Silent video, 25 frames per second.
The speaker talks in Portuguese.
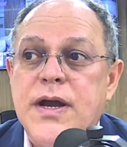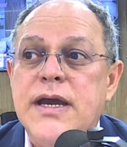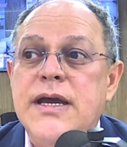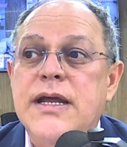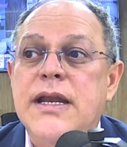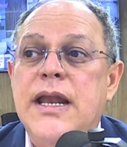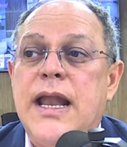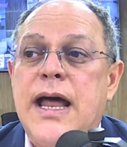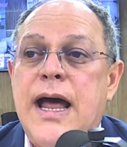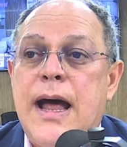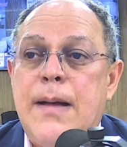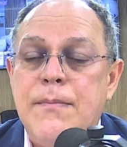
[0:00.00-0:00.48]
ir
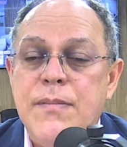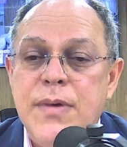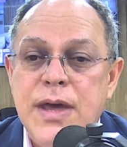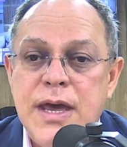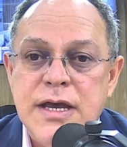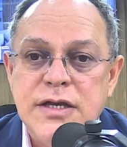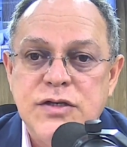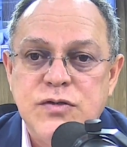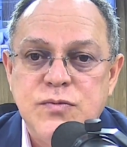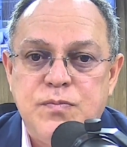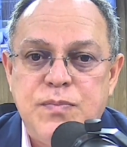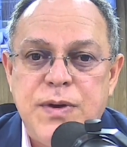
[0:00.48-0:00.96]
lá
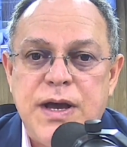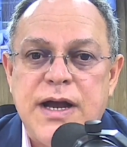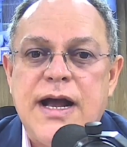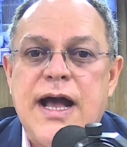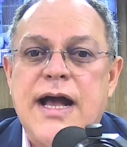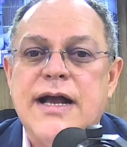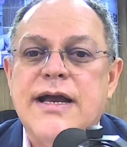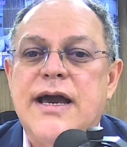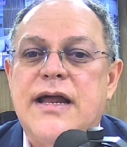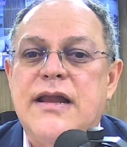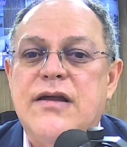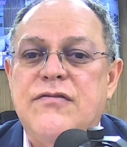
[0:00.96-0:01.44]
mesmo, pegar
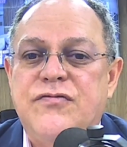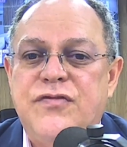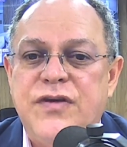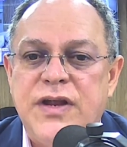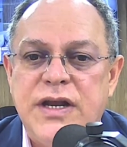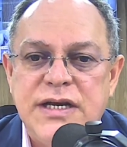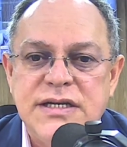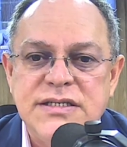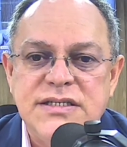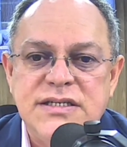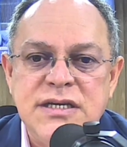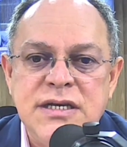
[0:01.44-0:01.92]
aquela
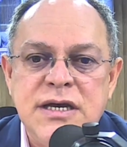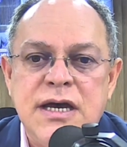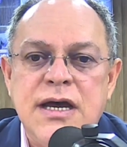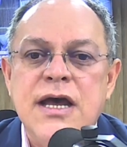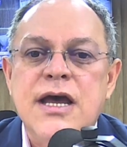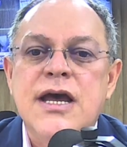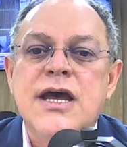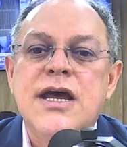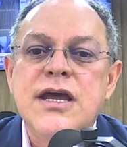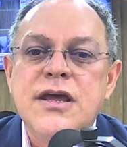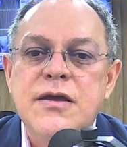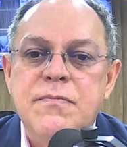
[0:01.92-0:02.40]
filazinha
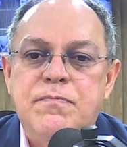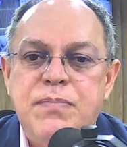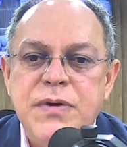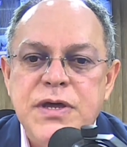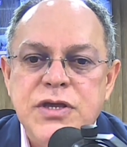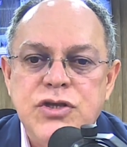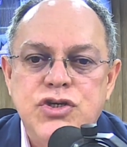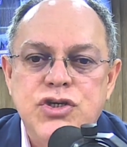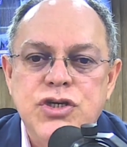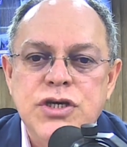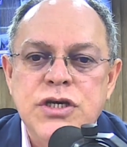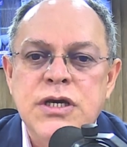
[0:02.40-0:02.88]
e
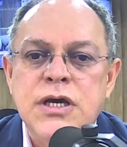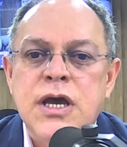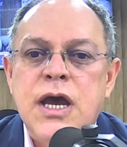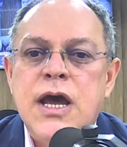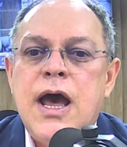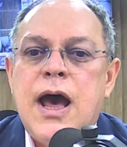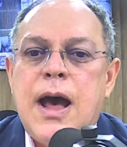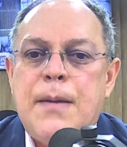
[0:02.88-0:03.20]
pedir